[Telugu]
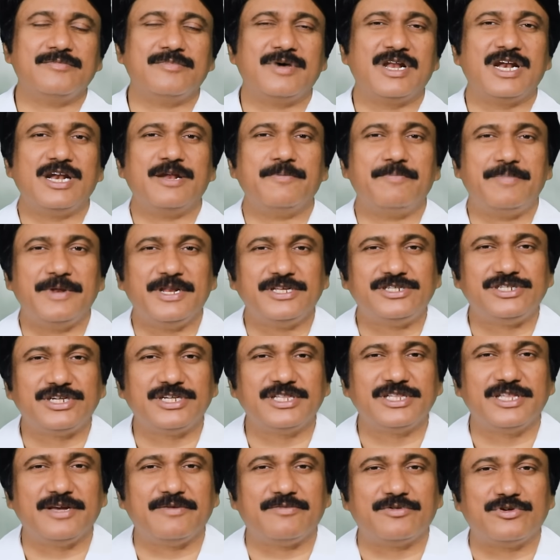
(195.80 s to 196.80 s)
మనల్ని
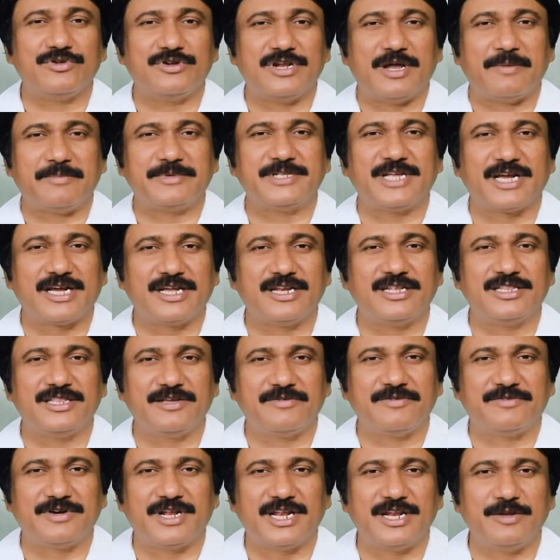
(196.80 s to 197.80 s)
పిలిచిన దేవుడు నమ్మదగిన
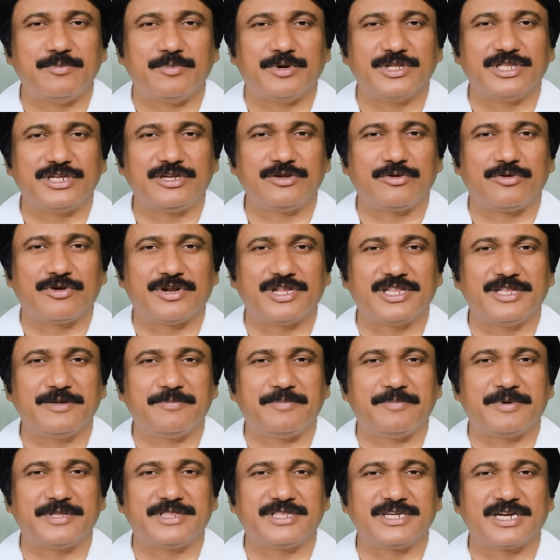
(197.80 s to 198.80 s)
దేవుడని మొదటి
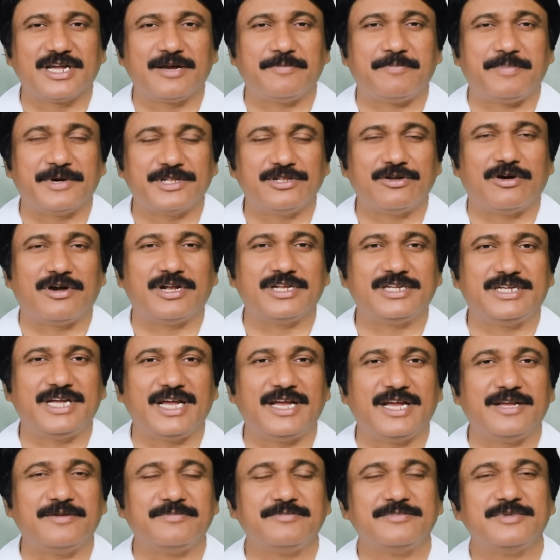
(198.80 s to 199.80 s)
కొరంది పత్రిక పదో
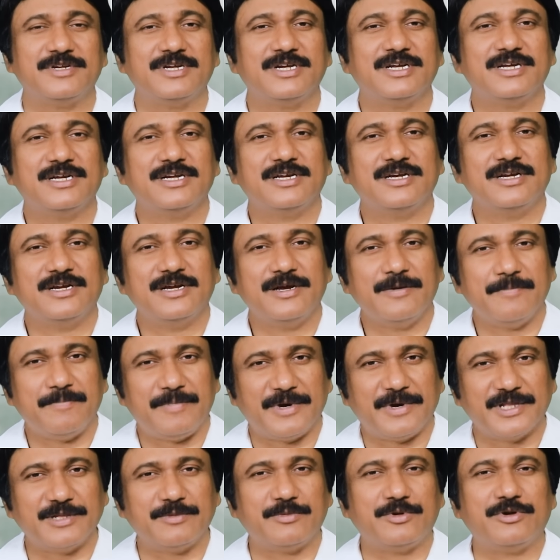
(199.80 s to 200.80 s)
అధ్యాయం
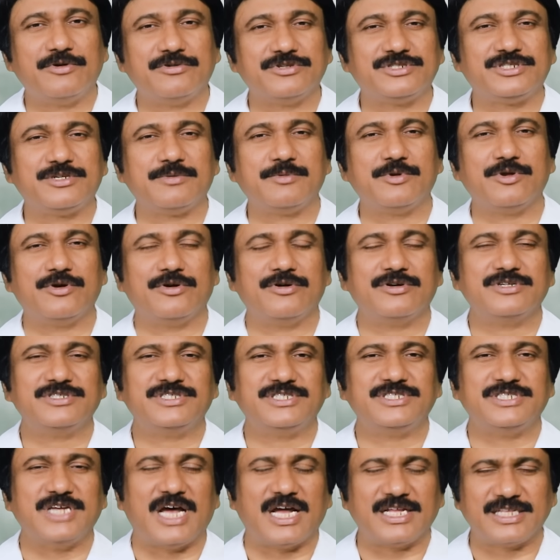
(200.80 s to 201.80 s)
పదమూడవ వచనంలో
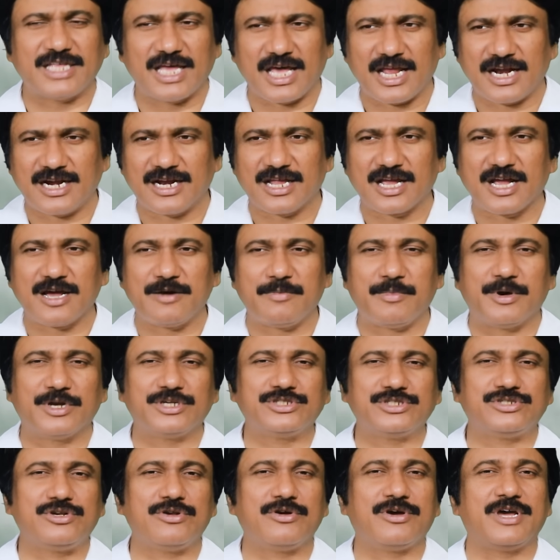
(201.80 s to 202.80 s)
సాధారణంగా
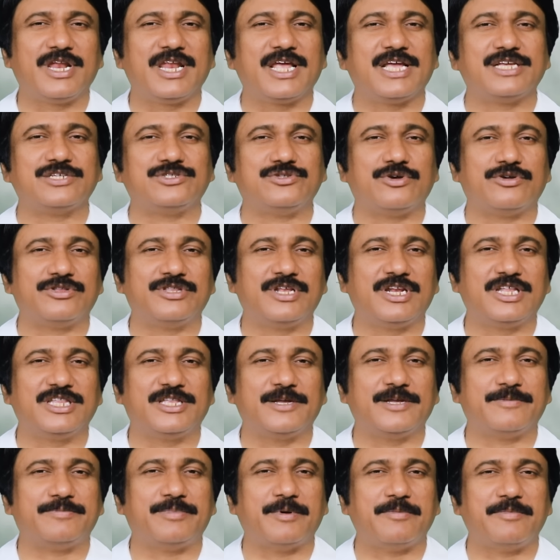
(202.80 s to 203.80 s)
మనుషులు కలిగే శోధనలు
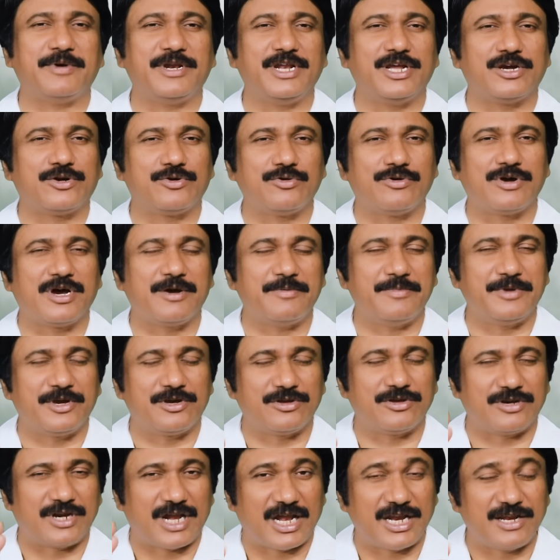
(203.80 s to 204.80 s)
తప్ప మరి ఎక్కువగా
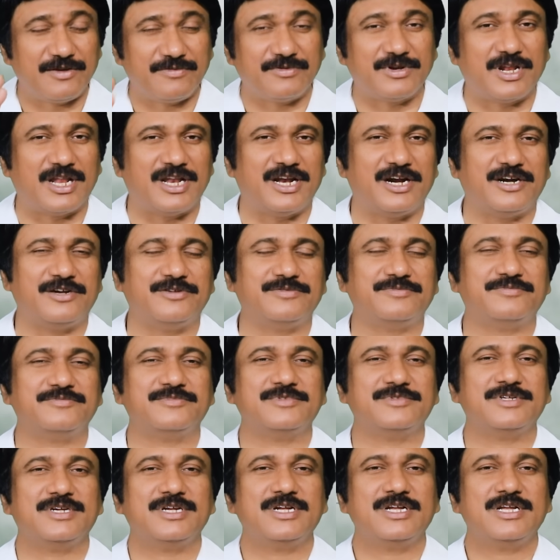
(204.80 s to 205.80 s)
మీకు అన్నాడు
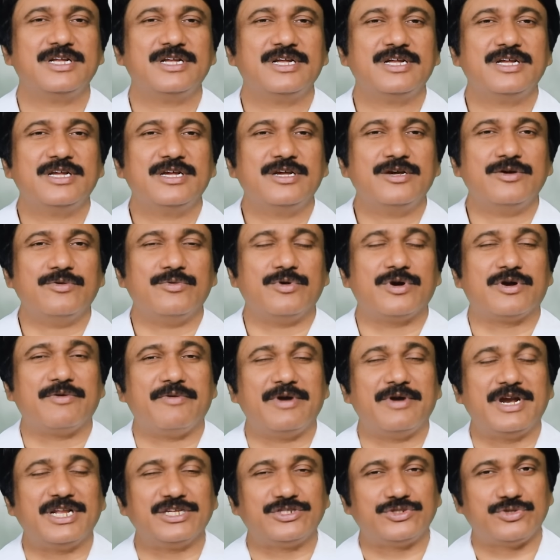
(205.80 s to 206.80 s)

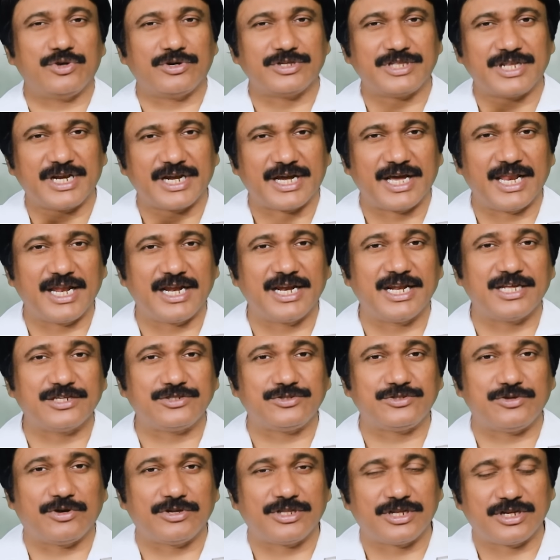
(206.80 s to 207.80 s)
ఒకవేళ శోధన కలిగిన
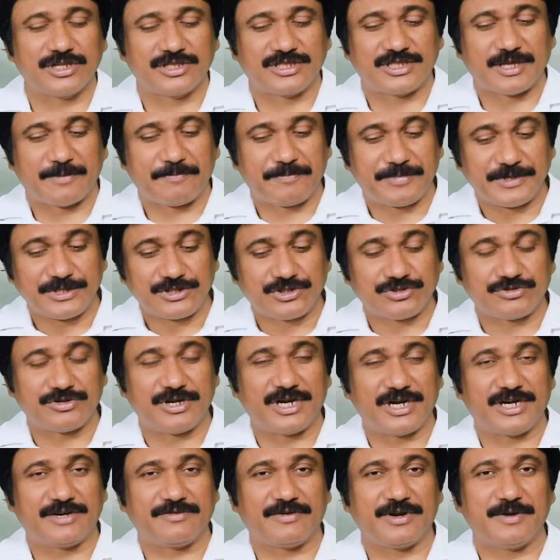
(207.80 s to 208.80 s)
శోధన
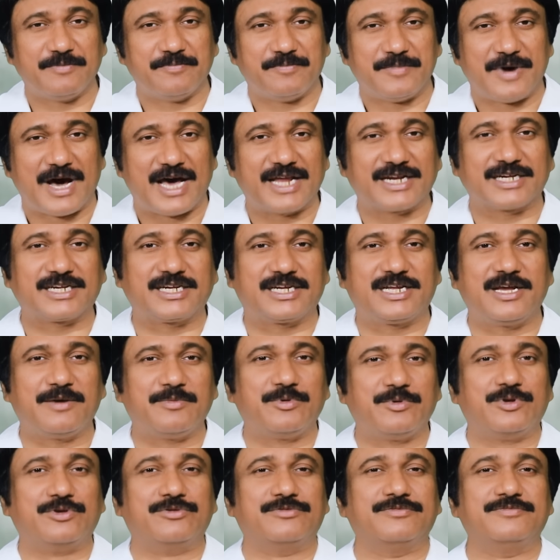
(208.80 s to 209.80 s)
తప్పించుకునేటువంటి
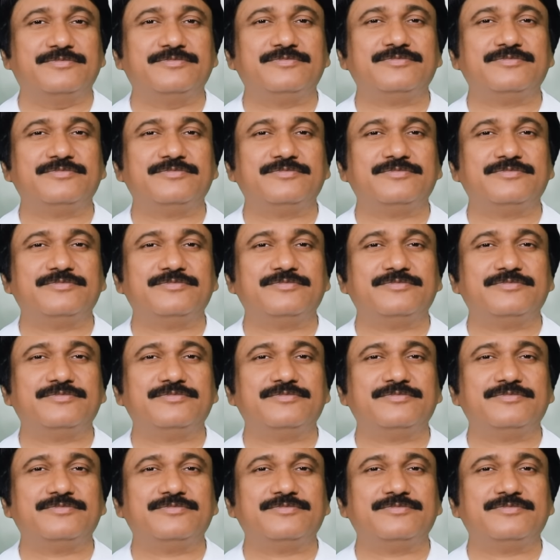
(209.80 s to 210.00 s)
మార్గమును